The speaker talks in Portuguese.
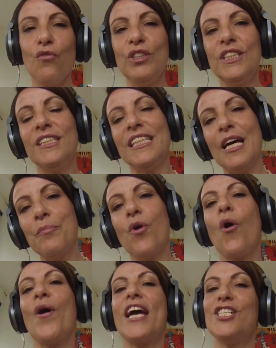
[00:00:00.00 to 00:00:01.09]
Você sabe
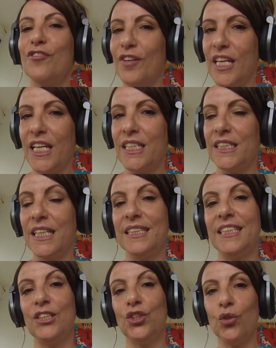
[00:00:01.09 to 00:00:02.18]
qual é a diferença
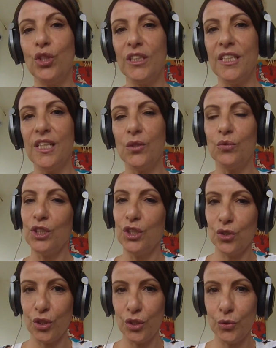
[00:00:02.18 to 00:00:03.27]
entre solidão e
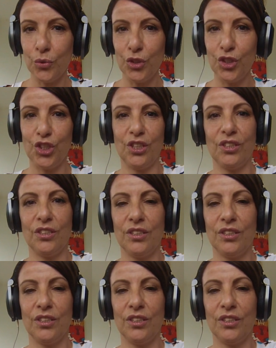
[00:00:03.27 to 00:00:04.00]
solitude?